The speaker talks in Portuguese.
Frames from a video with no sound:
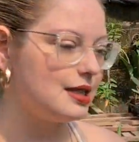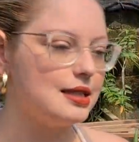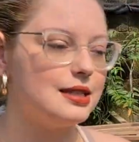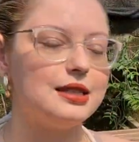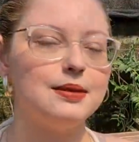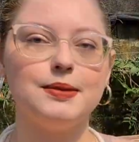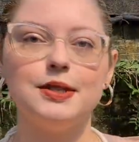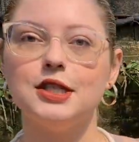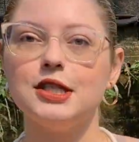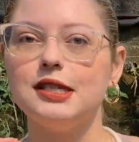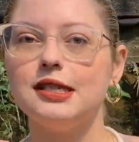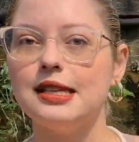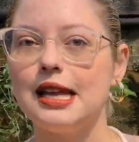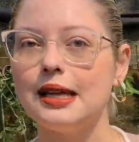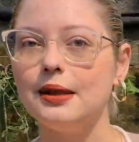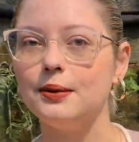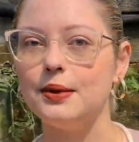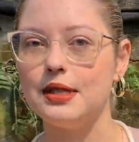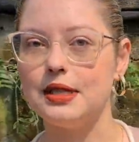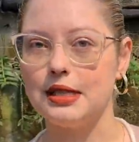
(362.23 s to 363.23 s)
acima de
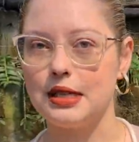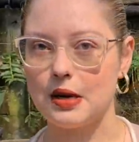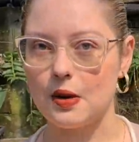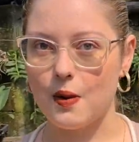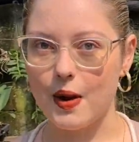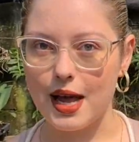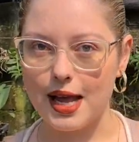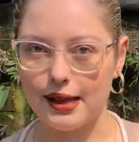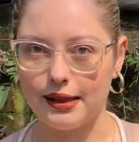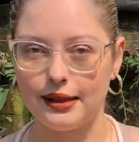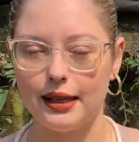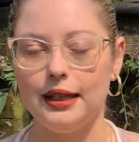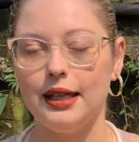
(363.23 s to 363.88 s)
150,